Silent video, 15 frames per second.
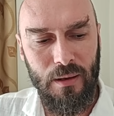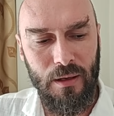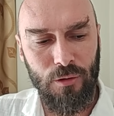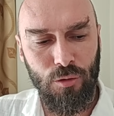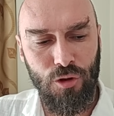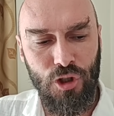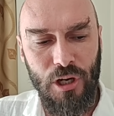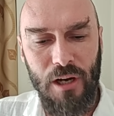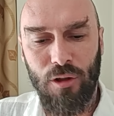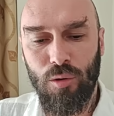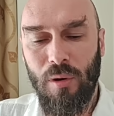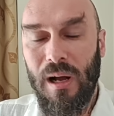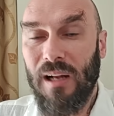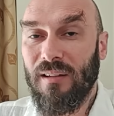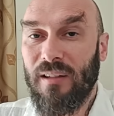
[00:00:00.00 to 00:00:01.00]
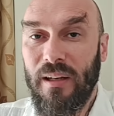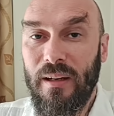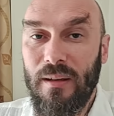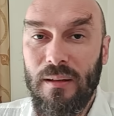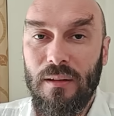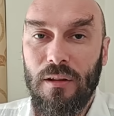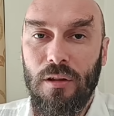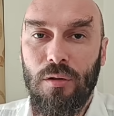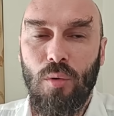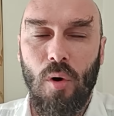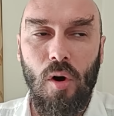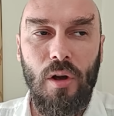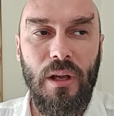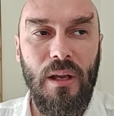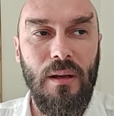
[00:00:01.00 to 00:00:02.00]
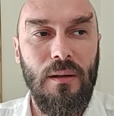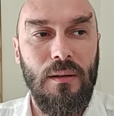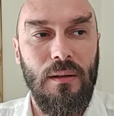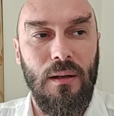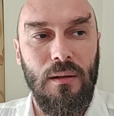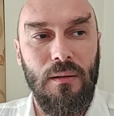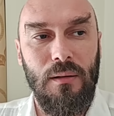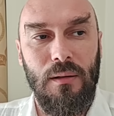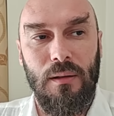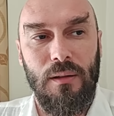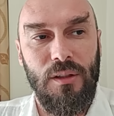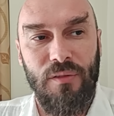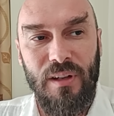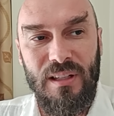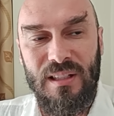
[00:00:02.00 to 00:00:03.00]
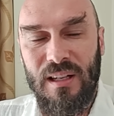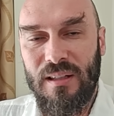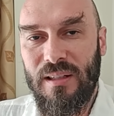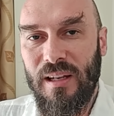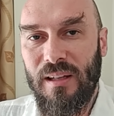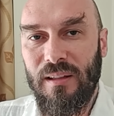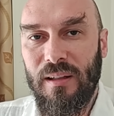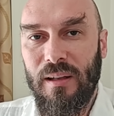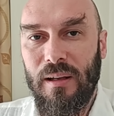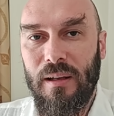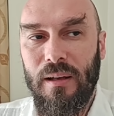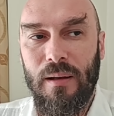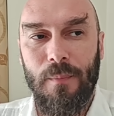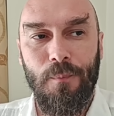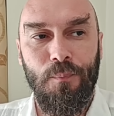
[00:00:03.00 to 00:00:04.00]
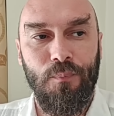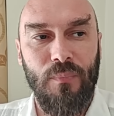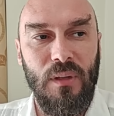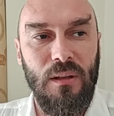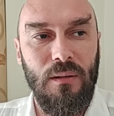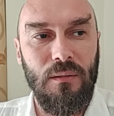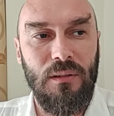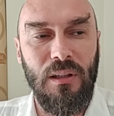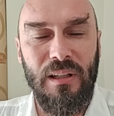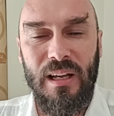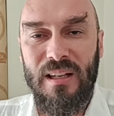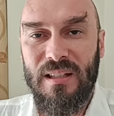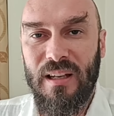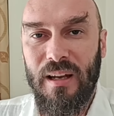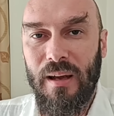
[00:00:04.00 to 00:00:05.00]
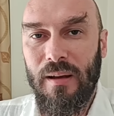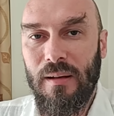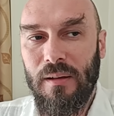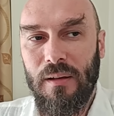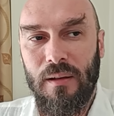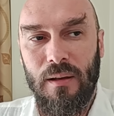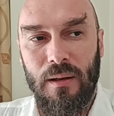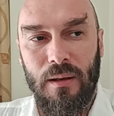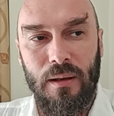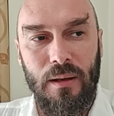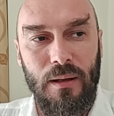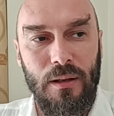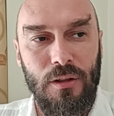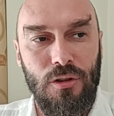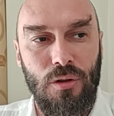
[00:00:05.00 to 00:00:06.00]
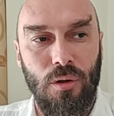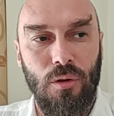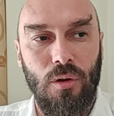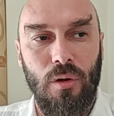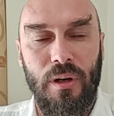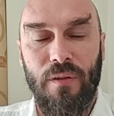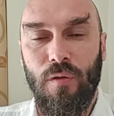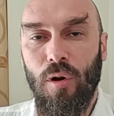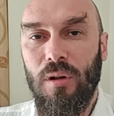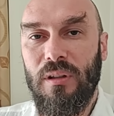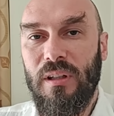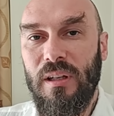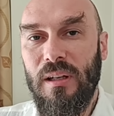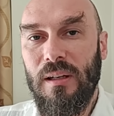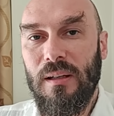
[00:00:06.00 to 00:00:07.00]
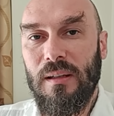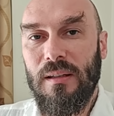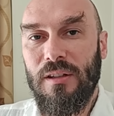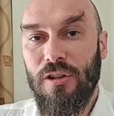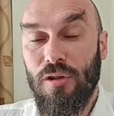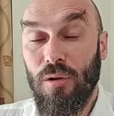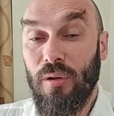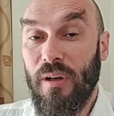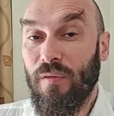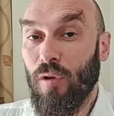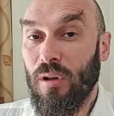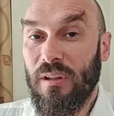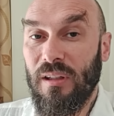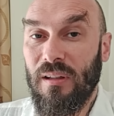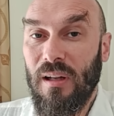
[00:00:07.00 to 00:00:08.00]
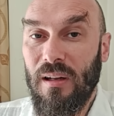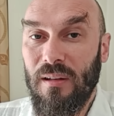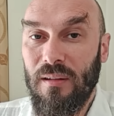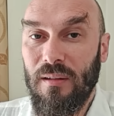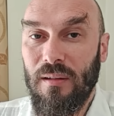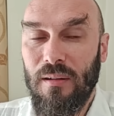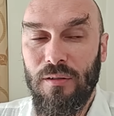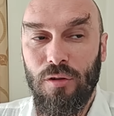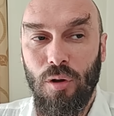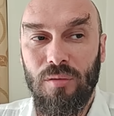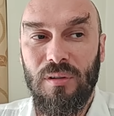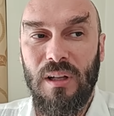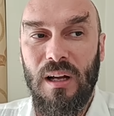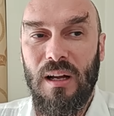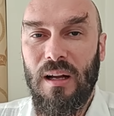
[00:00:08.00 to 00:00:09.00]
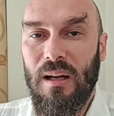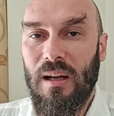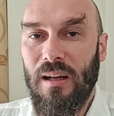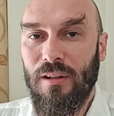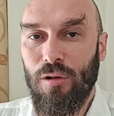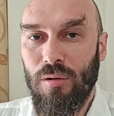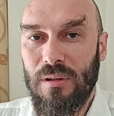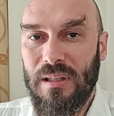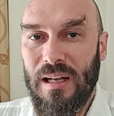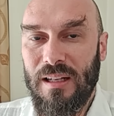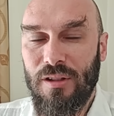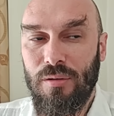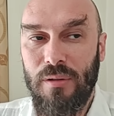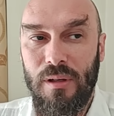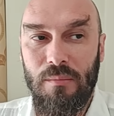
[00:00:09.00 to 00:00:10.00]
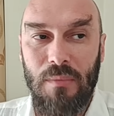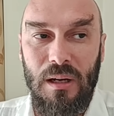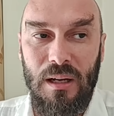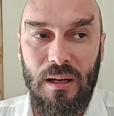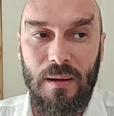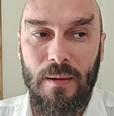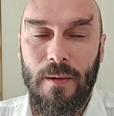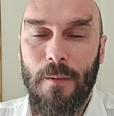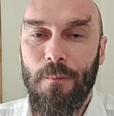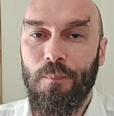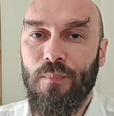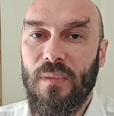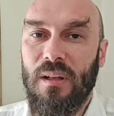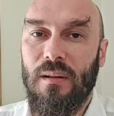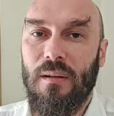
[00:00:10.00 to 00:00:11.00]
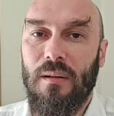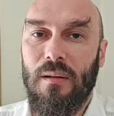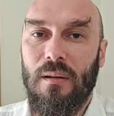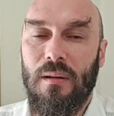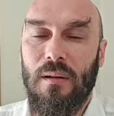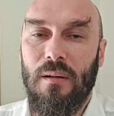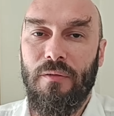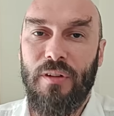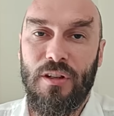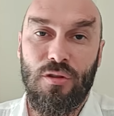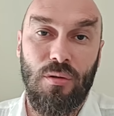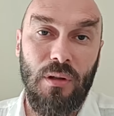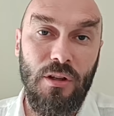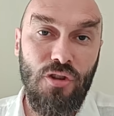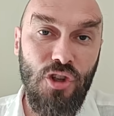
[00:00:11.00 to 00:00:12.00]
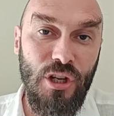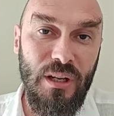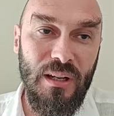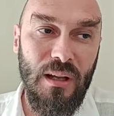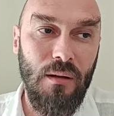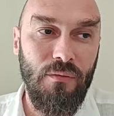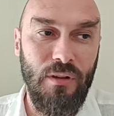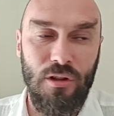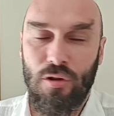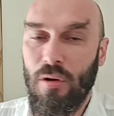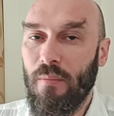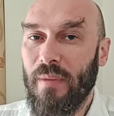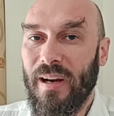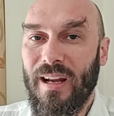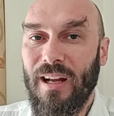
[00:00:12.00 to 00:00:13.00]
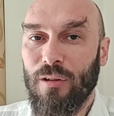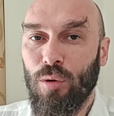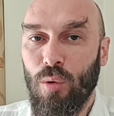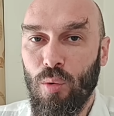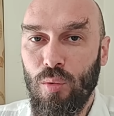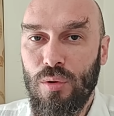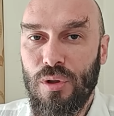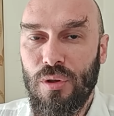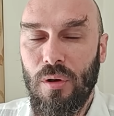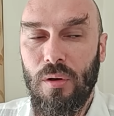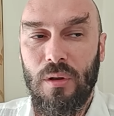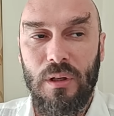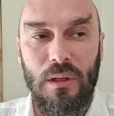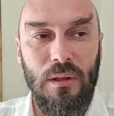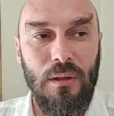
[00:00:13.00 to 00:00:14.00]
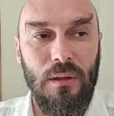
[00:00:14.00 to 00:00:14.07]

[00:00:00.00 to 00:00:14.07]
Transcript: hanno scelto altri luoghi, diverse aziende mh, mm, tedesche eh, sono rivolti, si sono rivolti da, eh, non da anglosassoni, ma eh, verso la Cina, verso il mercato russo.